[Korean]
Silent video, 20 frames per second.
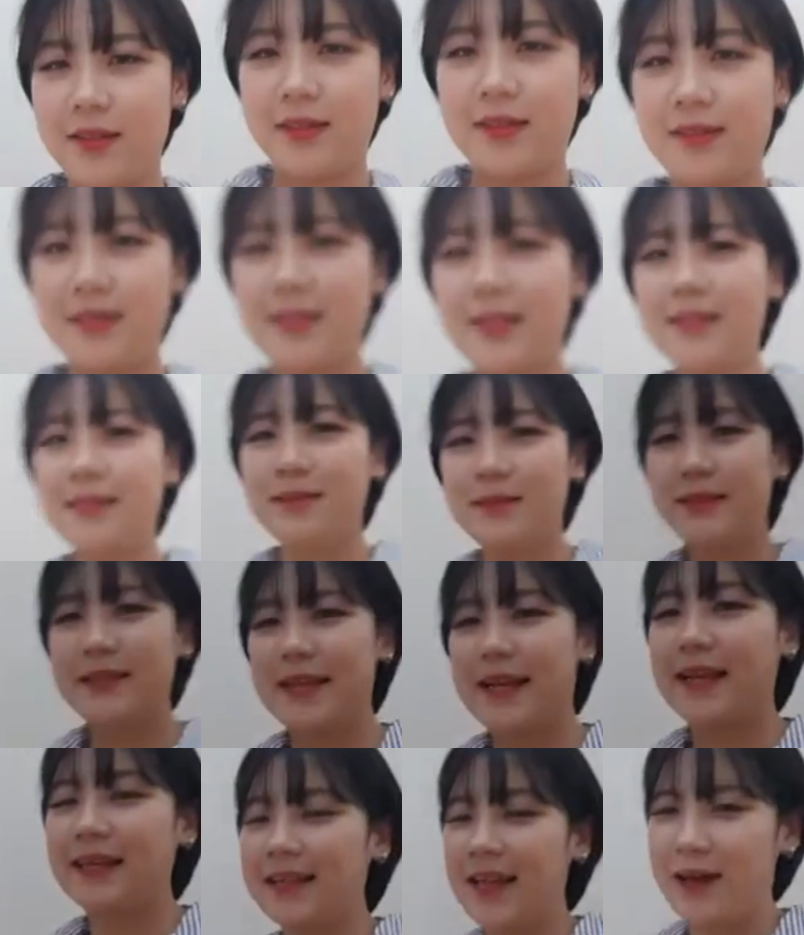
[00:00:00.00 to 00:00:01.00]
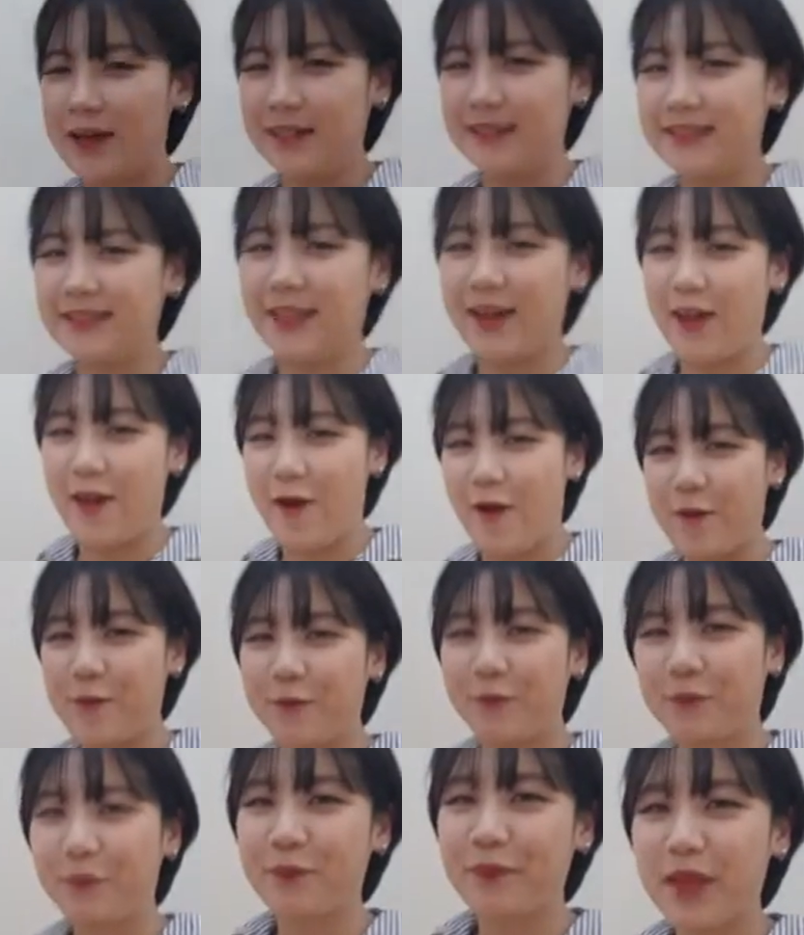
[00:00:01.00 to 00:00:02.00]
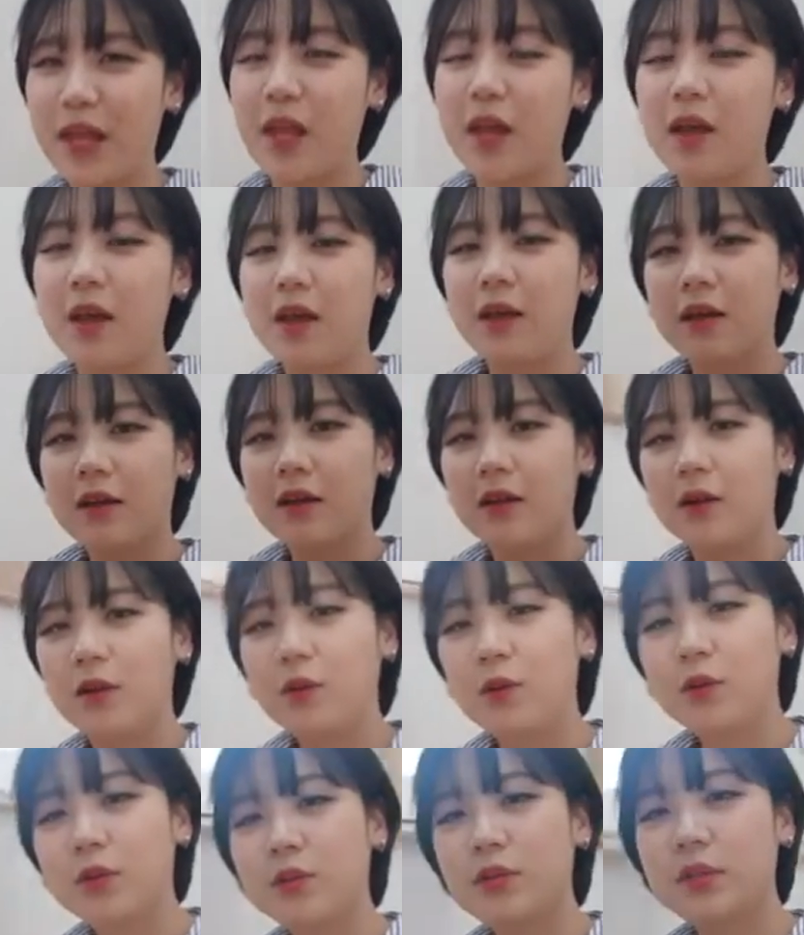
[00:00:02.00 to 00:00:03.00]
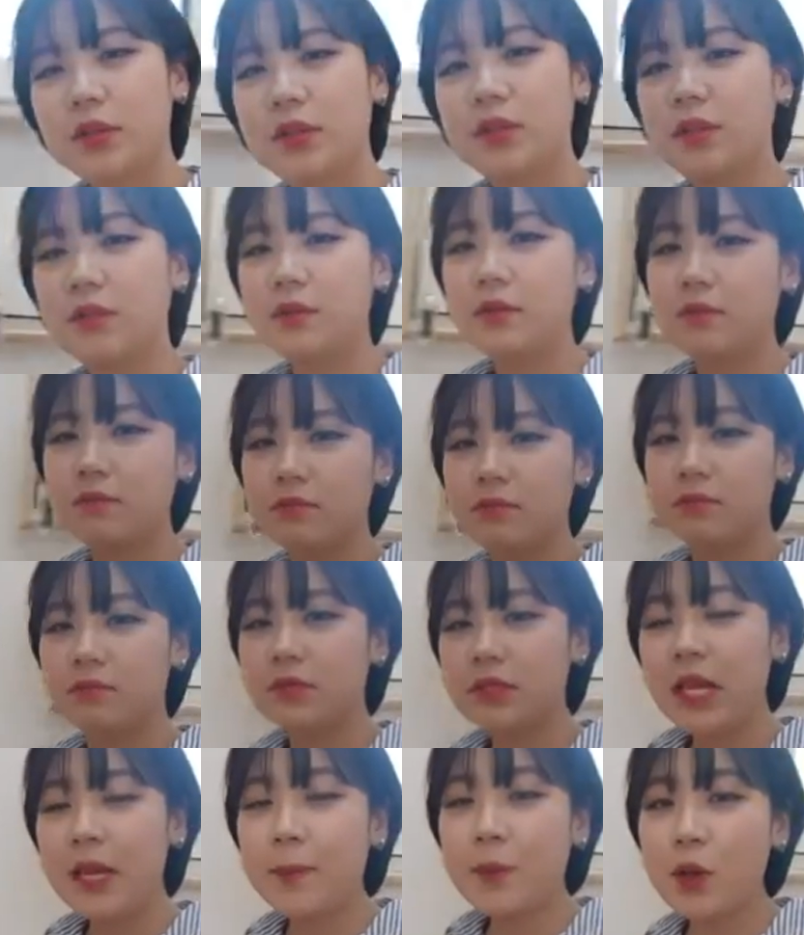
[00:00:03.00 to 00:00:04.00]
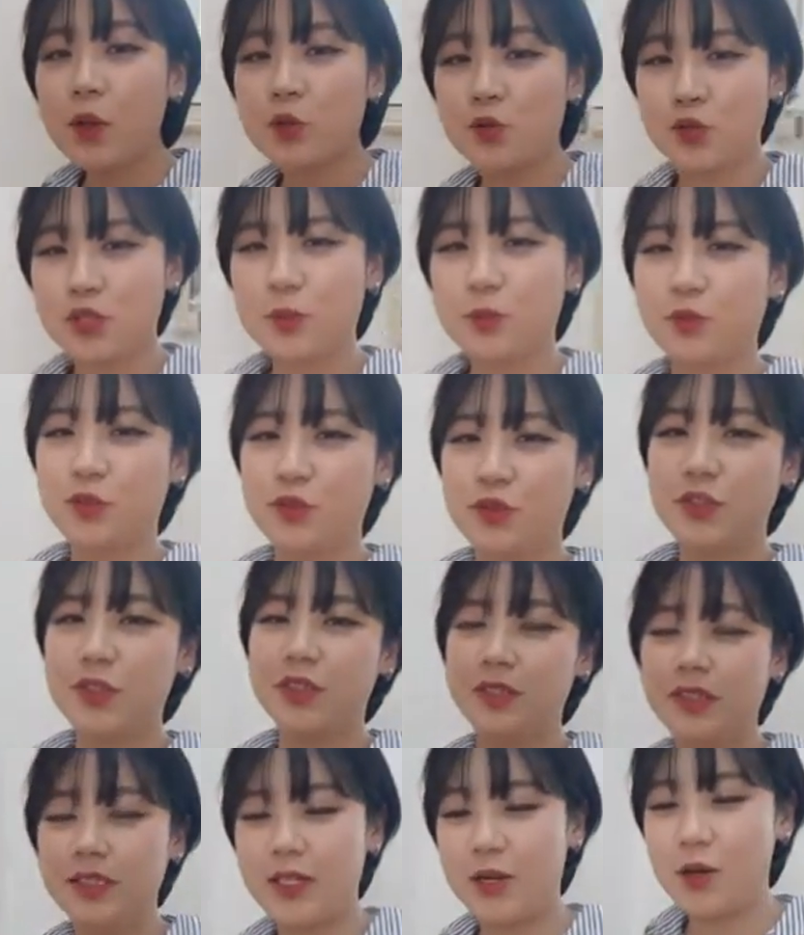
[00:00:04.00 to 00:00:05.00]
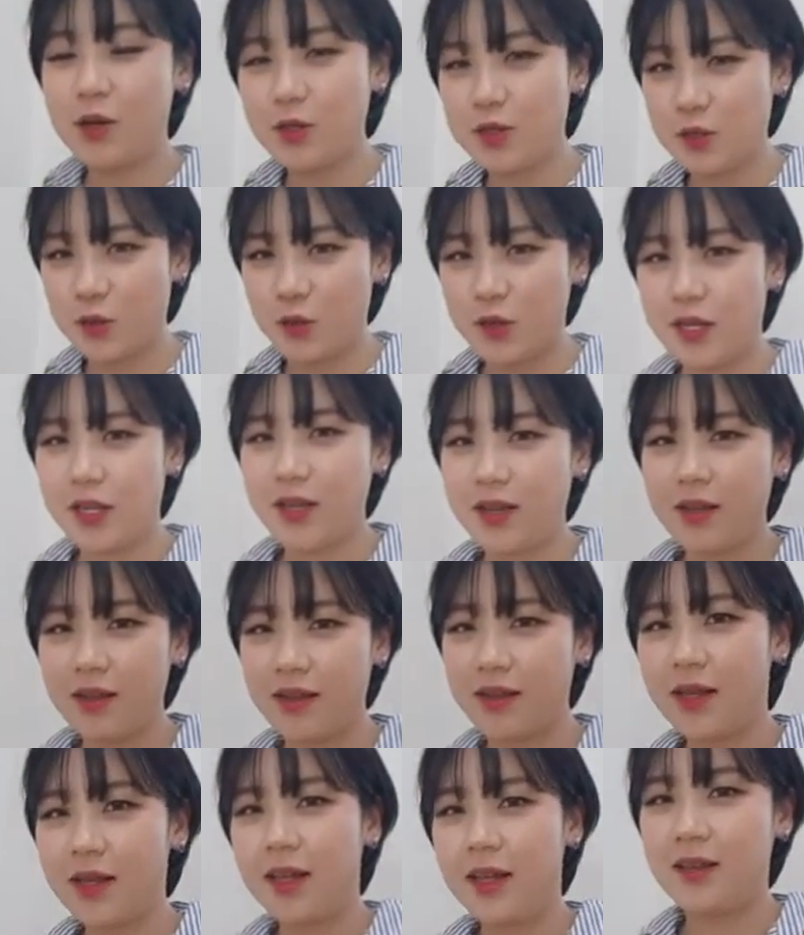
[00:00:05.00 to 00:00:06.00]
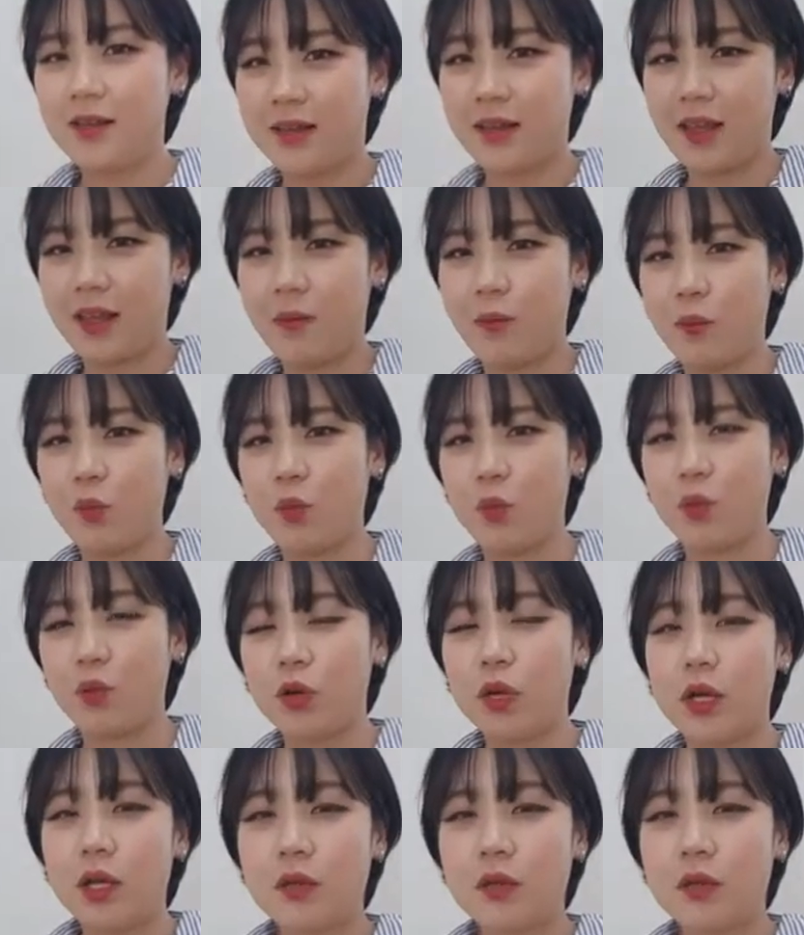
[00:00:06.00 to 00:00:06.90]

짠! 제가 나왔어요. 어, 지금 참여해주신 분들은요, 저희 이렇게 뭐,